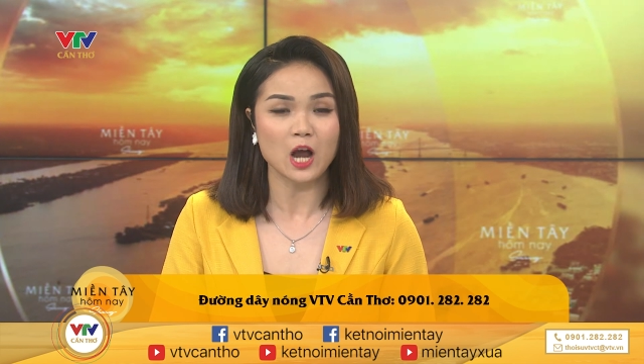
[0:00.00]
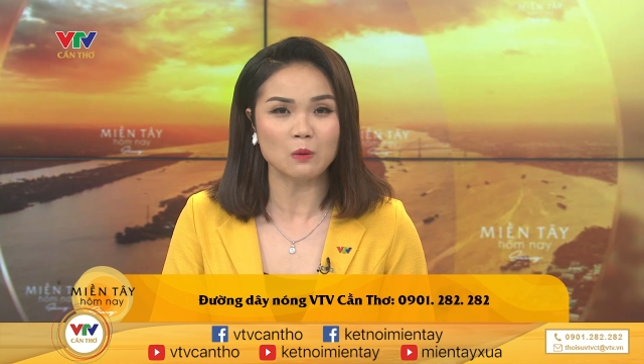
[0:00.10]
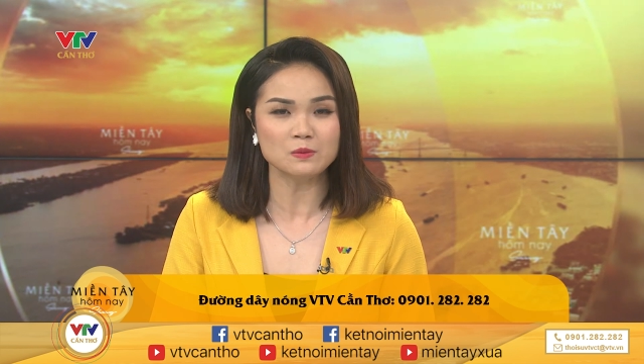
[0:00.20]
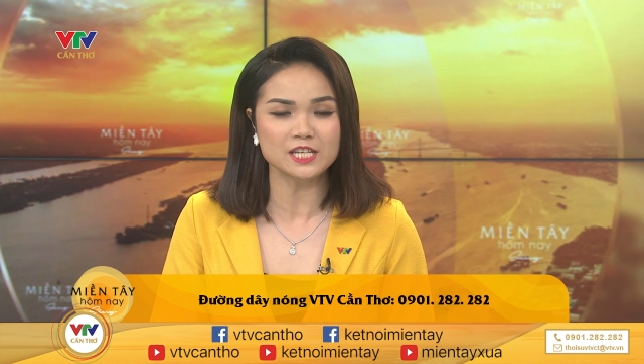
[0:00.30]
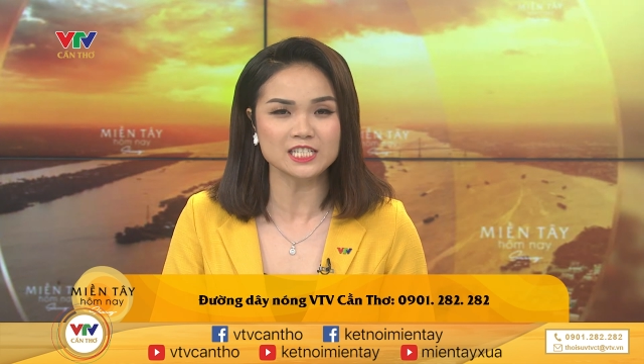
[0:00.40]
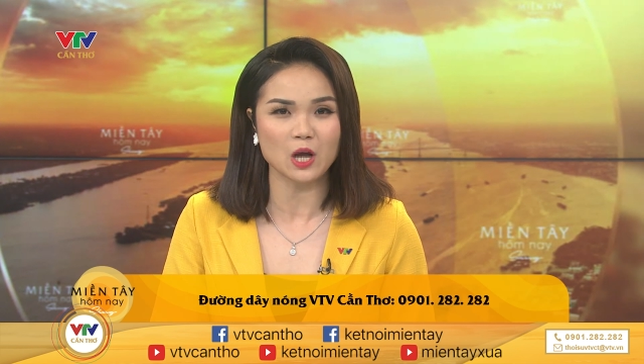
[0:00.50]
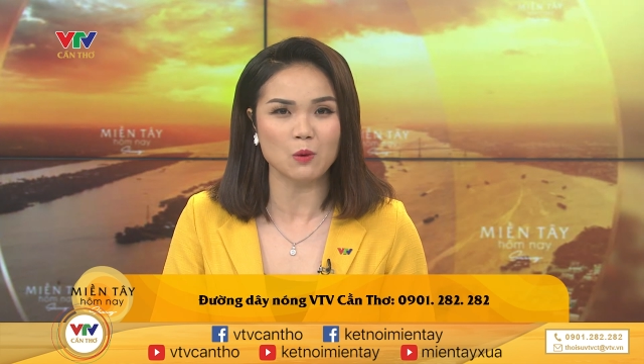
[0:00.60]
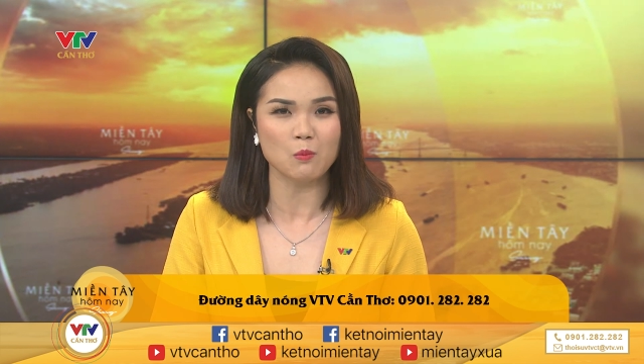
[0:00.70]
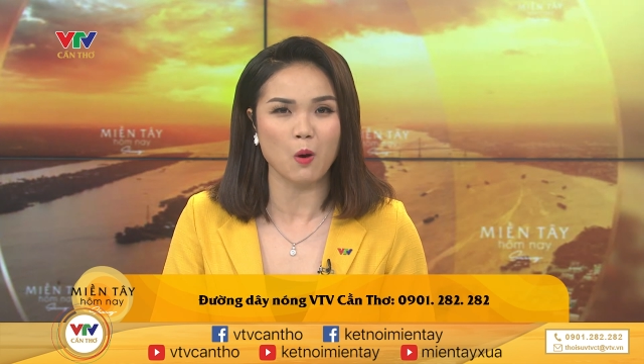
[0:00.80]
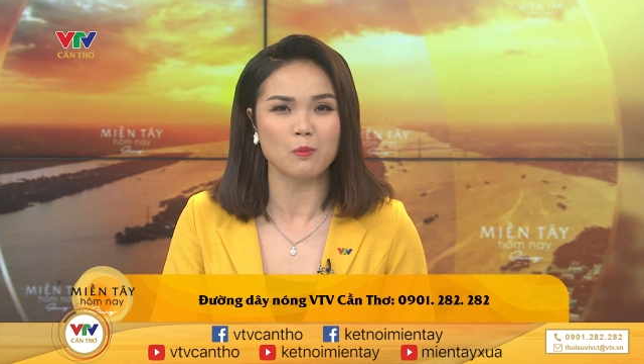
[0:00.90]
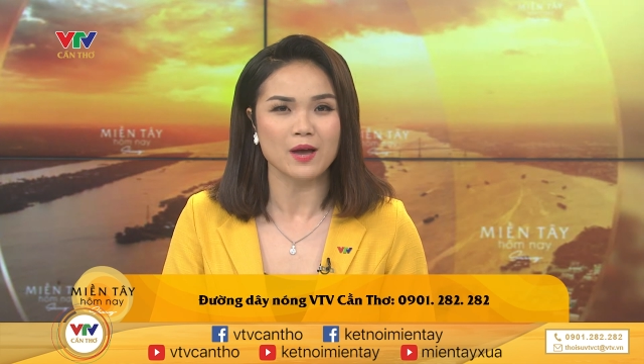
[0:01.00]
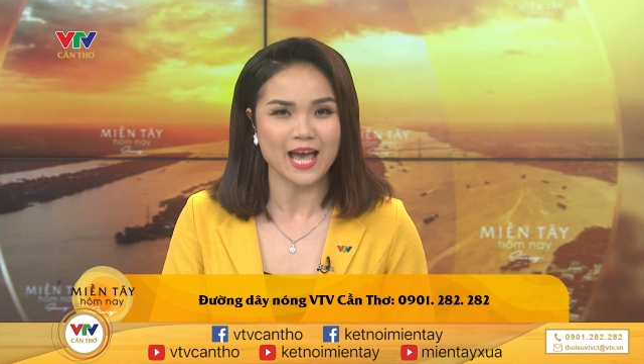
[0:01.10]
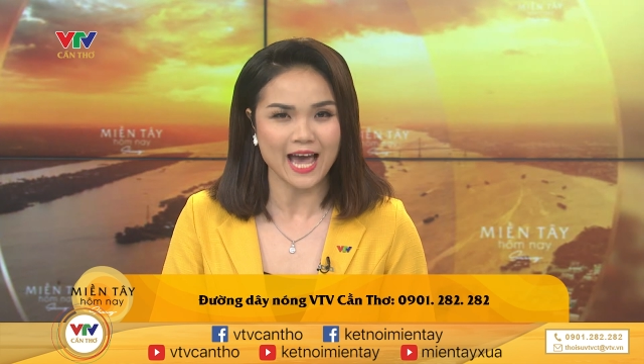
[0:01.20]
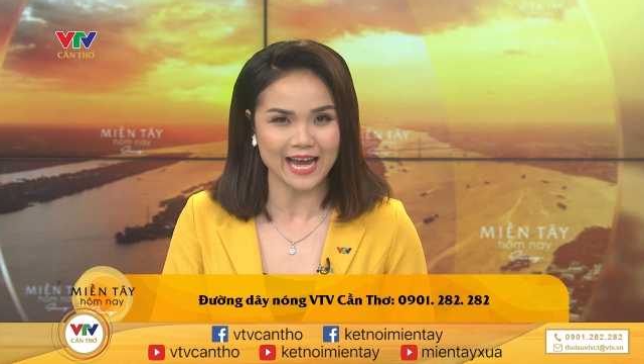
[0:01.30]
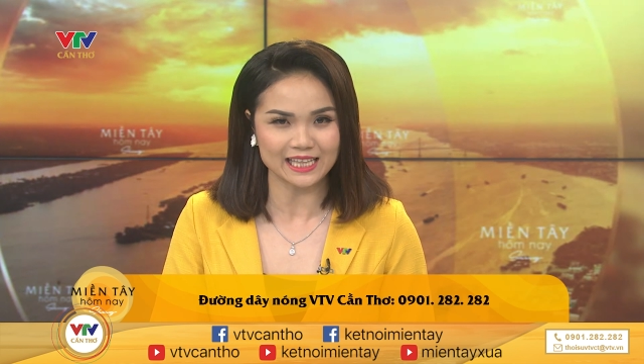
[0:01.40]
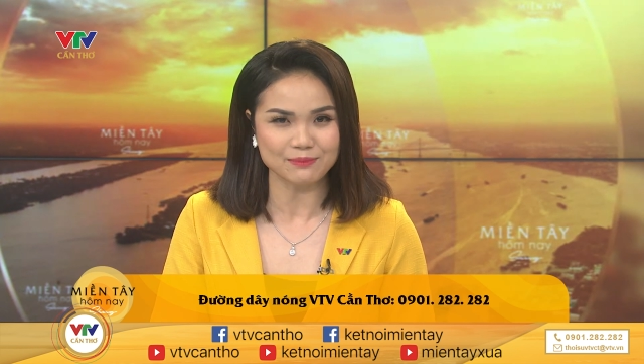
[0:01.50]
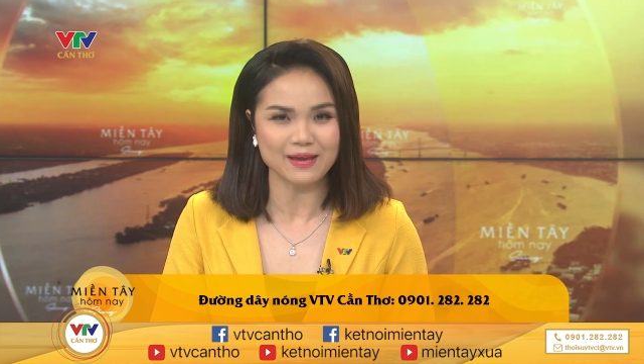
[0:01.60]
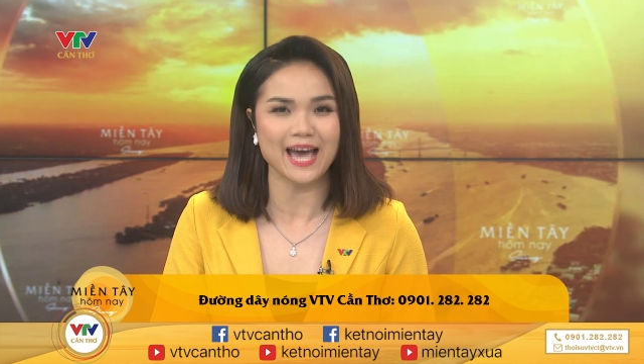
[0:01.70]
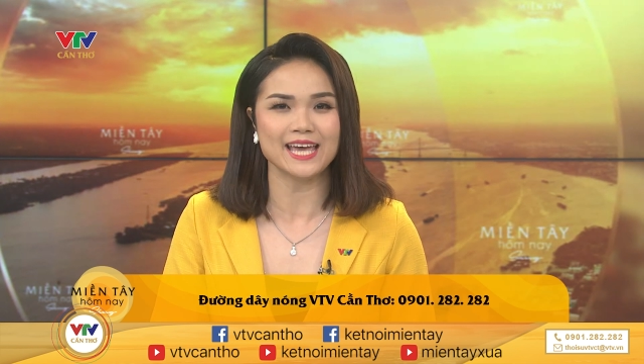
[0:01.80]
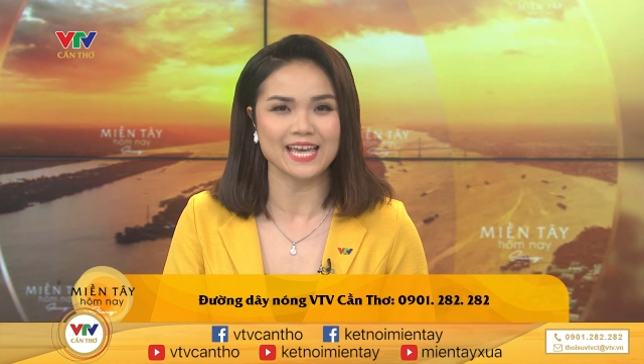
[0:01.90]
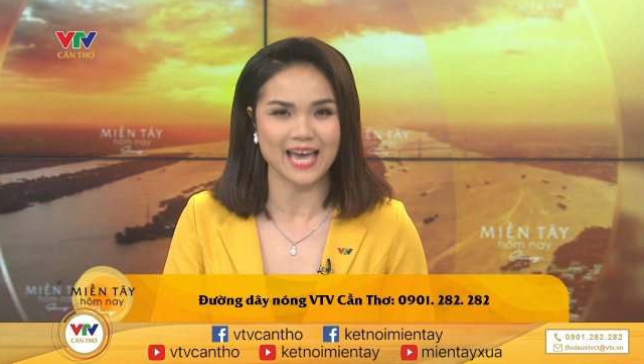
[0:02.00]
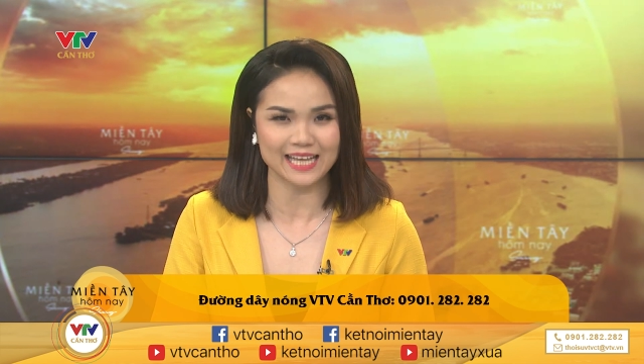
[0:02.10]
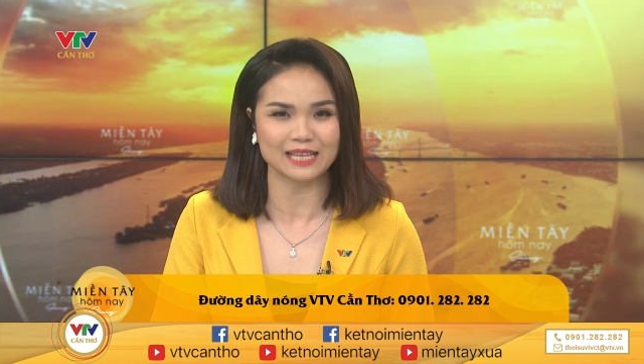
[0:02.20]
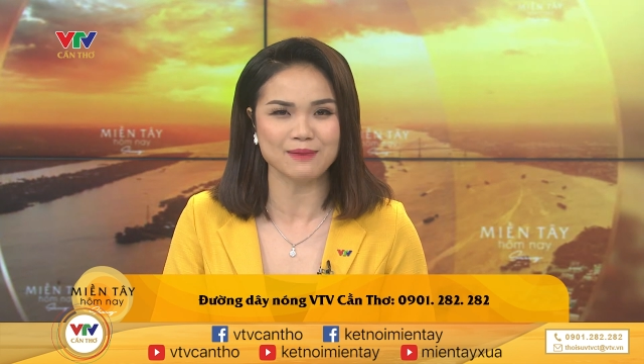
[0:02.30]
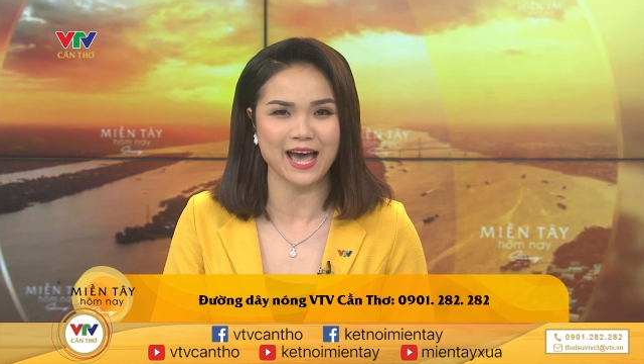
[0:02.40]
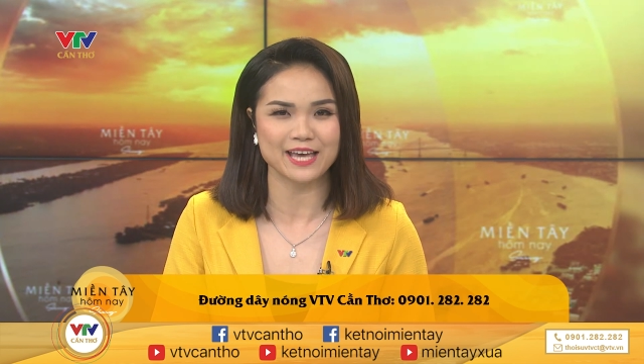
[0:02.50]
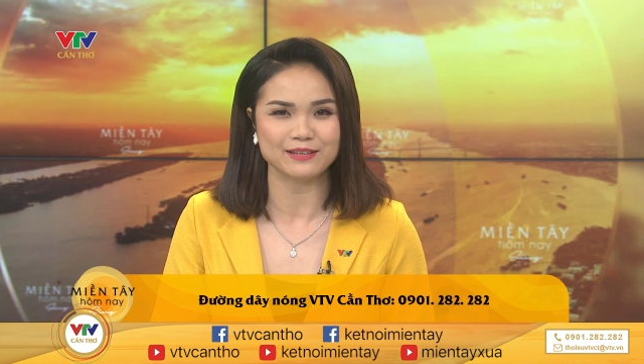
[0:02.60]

không chín không một hai tám hai hai tám